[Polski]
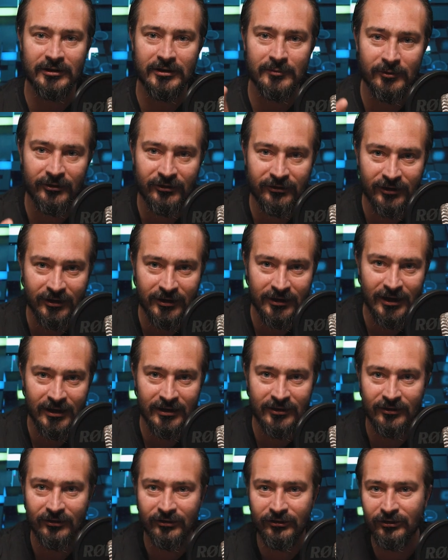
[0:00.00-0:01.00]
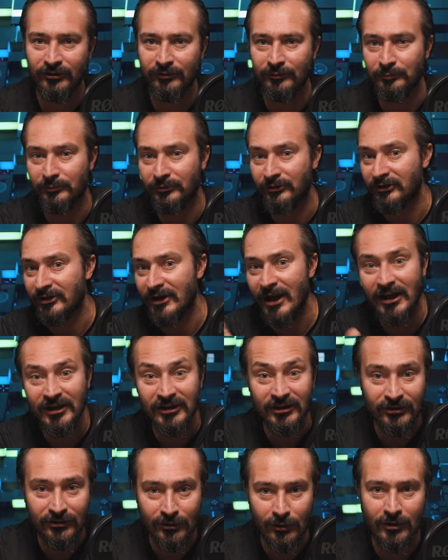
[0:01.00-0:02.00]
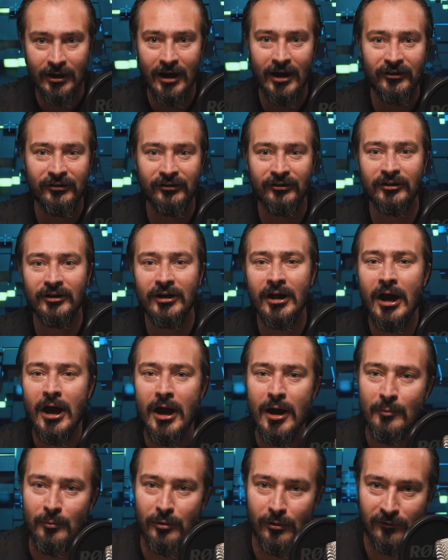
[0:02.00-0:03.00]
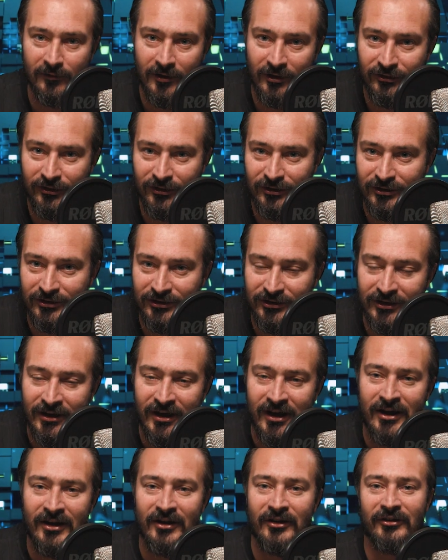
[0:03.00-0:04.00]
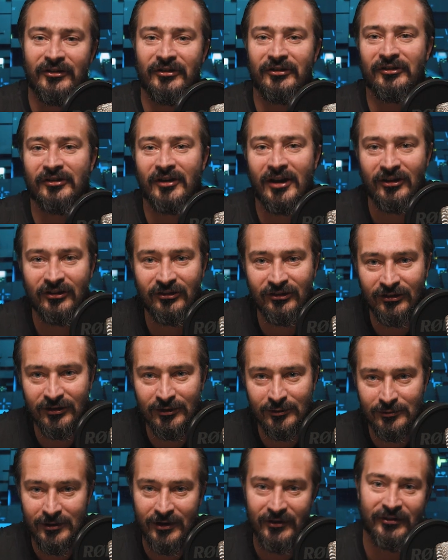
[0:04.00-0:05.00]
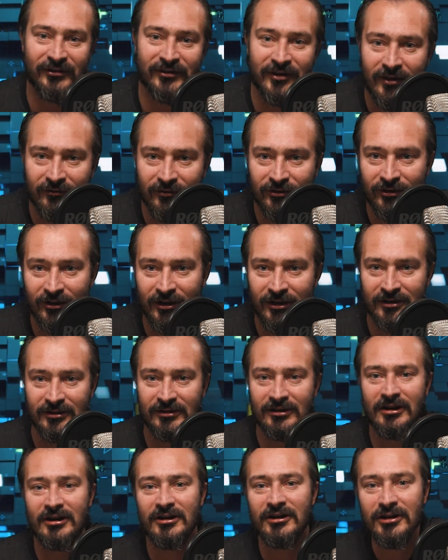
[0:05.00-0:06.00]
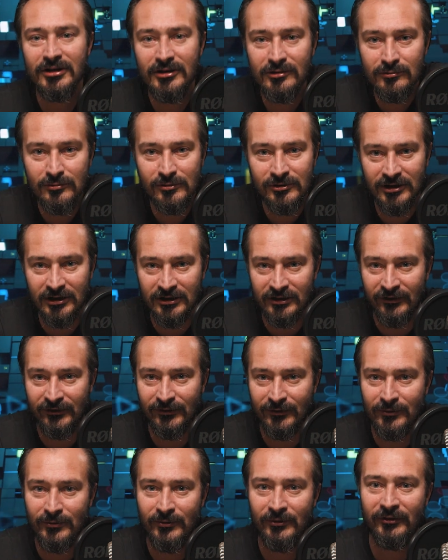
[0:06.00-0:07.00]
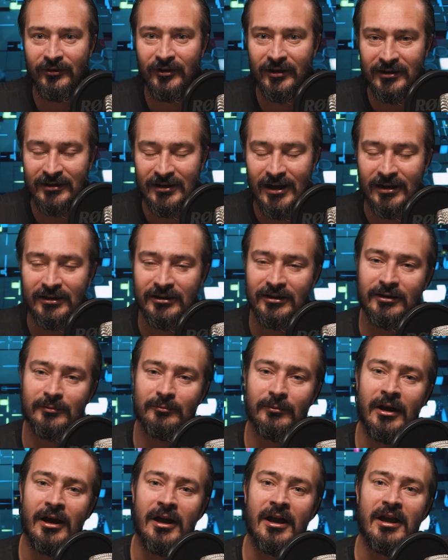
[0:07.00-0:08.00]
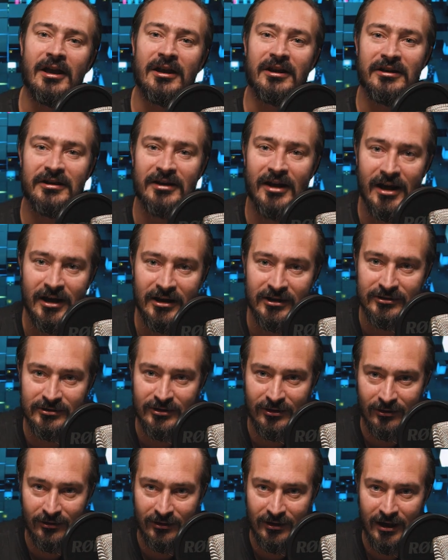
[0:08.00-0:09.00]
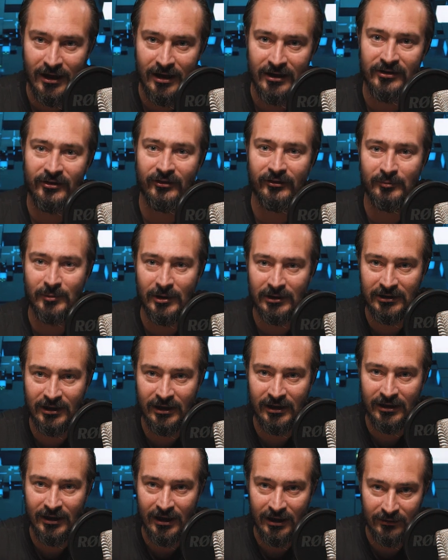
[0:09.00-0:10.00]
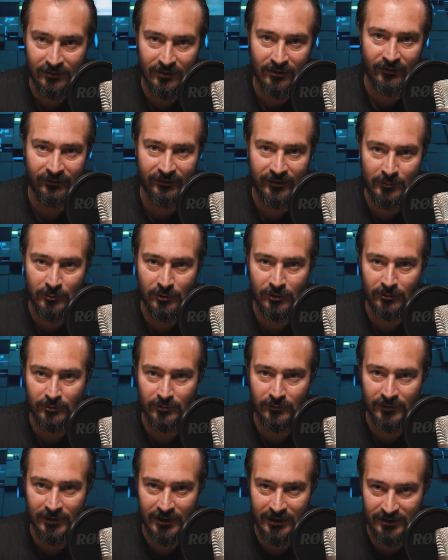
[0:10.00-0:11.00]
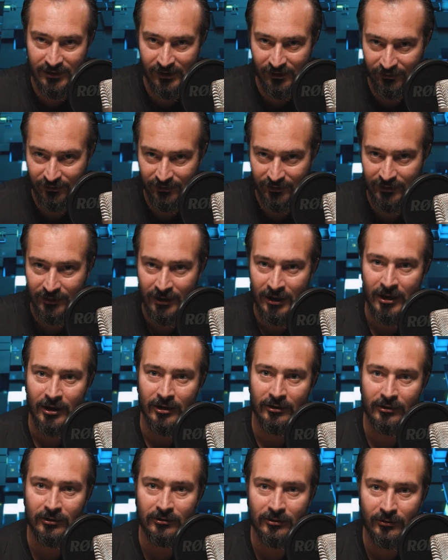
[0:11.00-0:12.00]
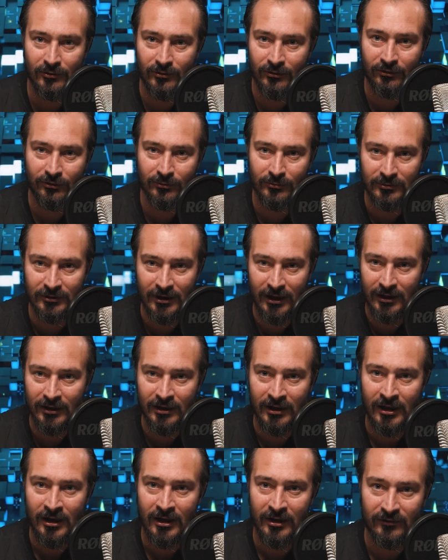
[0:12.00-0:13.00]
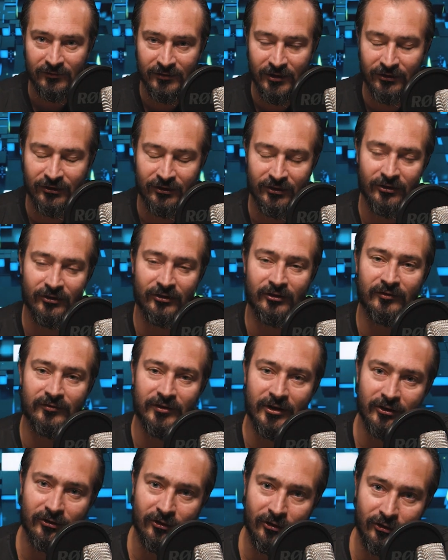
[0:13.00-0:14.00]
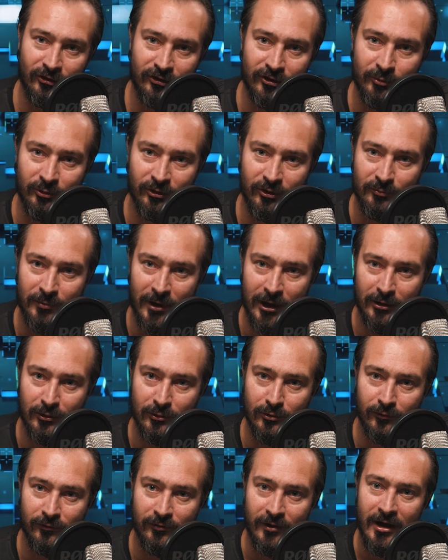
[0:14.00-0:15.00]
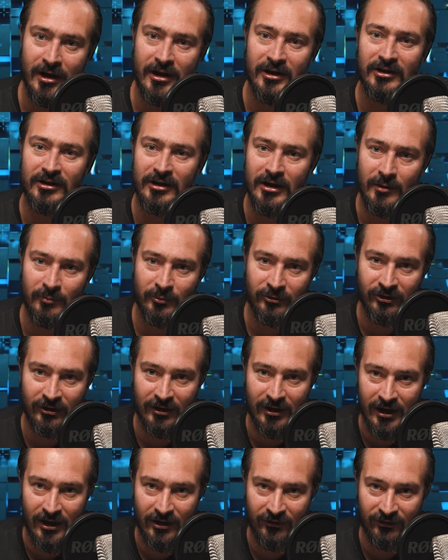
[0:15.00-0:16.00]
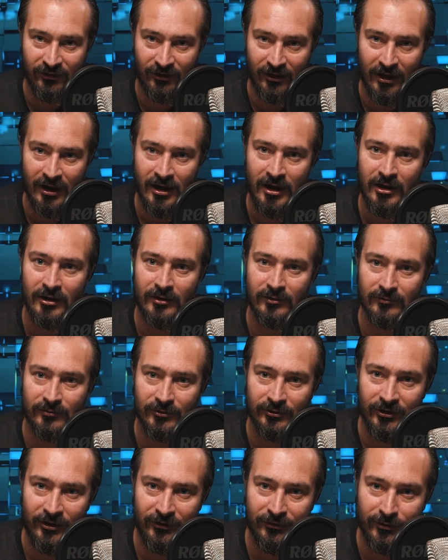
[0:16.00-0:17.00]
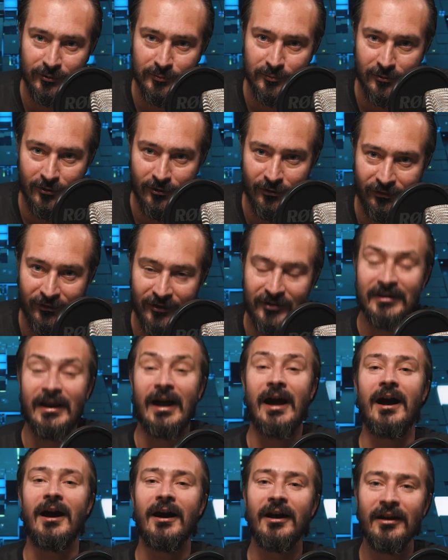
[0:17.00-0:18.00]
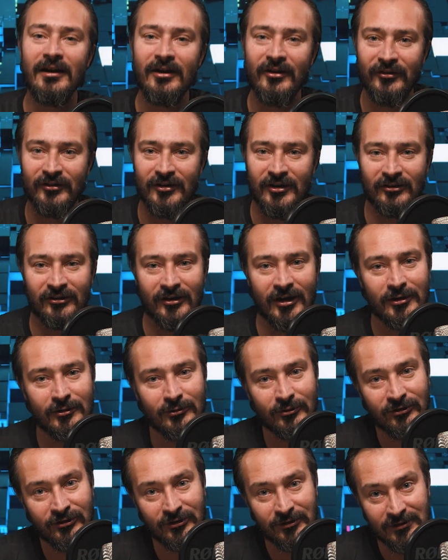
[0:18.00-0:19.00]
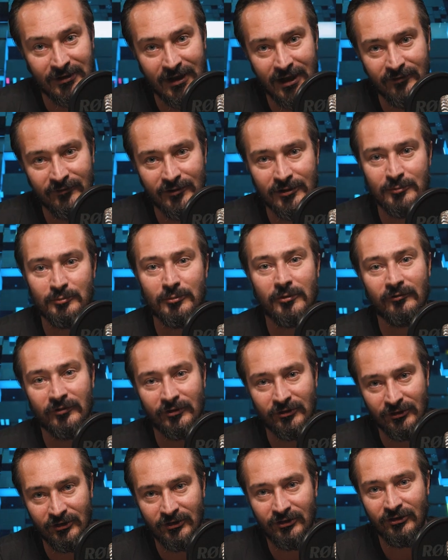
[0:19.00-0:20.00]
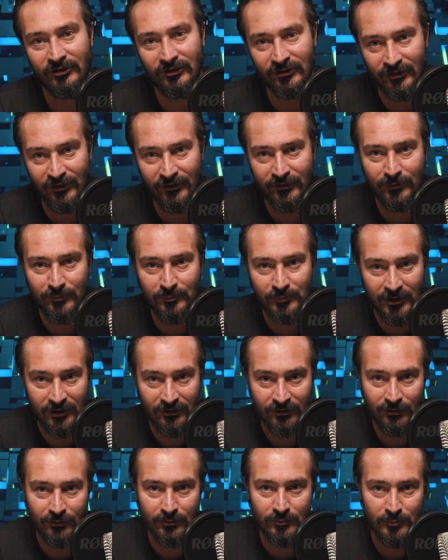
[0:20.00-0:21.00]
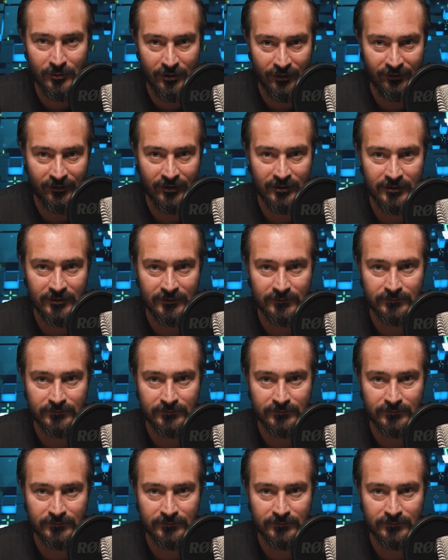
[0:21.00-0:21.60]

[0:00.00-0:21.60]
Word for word: Gdybyście kiedyś przy jakiejś okazji prowadzili zażyłe, zawzięte i długie dyskusje na tym, jak droga jest bateria do samochodów elektrycznych. No to już tutaj wiecie, że w większości przypadków nie przekracza 20%, ale zdarzają się nawet powyżej 35%.